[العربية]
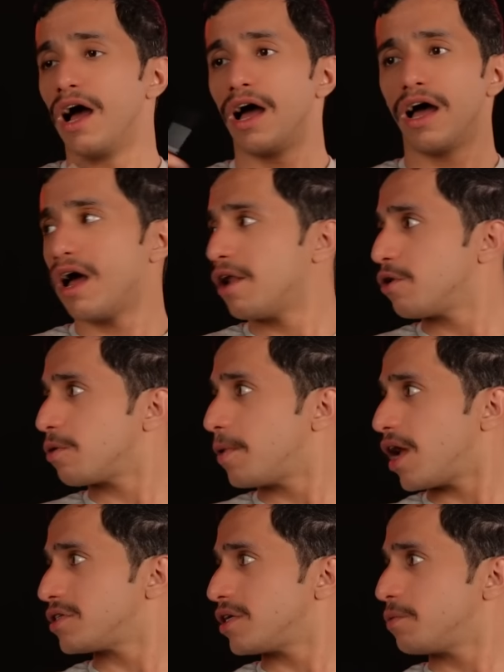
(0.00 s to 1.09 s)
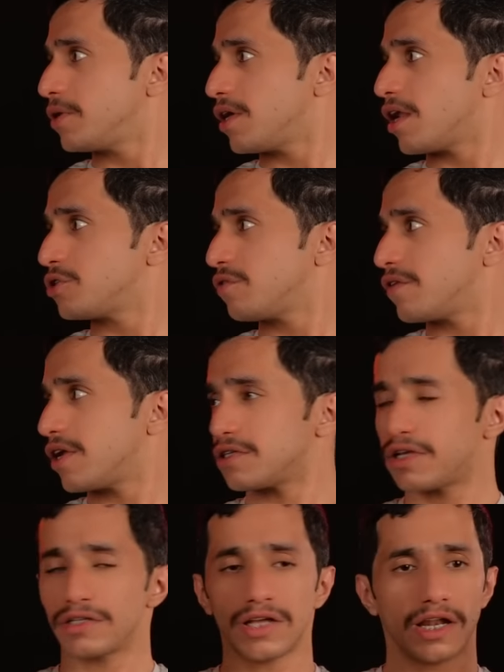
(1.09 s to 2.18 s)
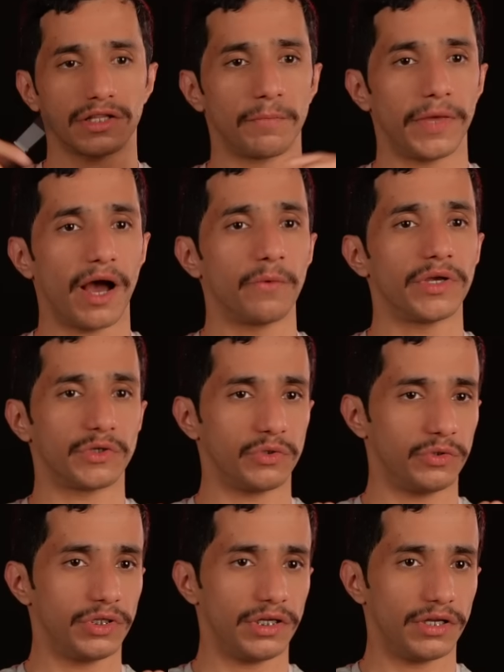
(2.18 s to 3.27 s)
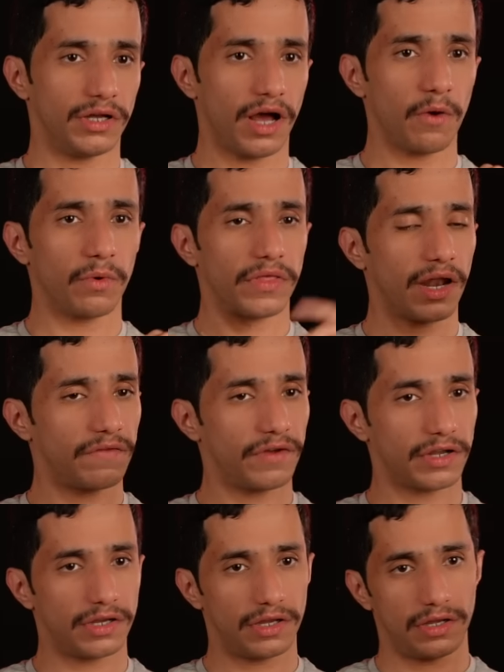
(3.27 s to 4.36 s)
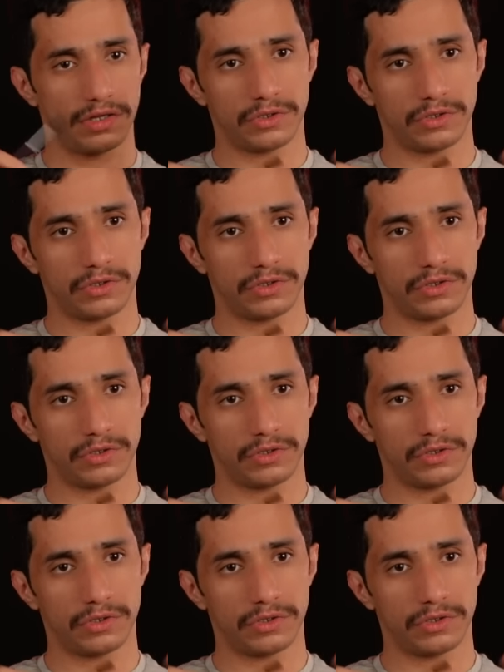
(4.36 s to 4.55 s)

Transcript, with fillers: آه، النخبه الاسيويه انا اشوف انها صارت بهويه سعوديه اول ثلاث فرق آه،